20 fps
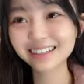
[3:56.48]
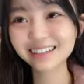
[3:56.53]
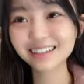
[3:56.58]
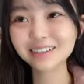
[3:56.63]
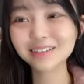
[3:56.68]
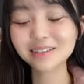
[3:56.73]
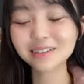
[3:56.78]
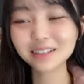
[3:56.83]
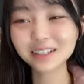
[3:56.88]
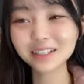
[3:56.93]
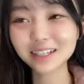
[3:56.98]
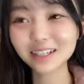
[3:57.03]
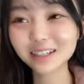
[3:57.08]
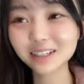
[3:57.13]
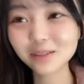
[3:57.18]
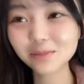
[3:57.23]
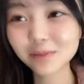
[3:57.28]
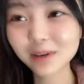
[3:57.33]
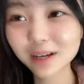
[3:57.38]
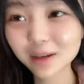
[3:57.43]
でもねさ
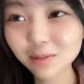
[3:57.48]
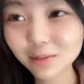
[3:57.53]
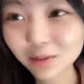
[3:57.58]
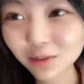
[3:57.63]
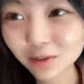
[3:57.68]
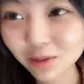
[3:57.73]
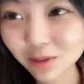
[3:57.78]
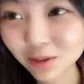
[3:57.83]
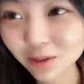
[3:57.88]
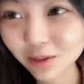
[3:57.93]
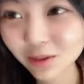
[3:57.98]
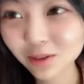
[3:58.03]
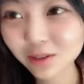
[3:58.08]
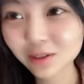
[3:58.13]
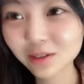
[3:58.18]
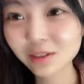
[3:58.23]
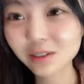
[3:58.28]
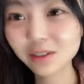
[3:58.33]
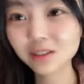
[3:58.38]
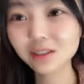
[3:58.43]
つまいもの
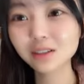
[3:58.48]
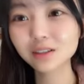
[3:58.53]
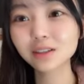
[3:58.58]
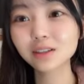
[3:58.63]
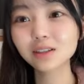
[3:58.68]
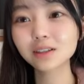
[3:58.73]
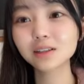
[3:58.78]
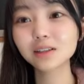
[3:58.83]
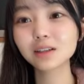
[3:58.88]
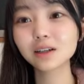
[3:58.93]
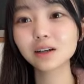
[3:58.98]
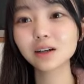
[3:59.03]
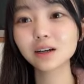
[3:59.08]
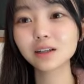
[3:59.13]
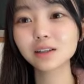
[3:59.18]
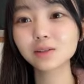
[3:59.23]
あ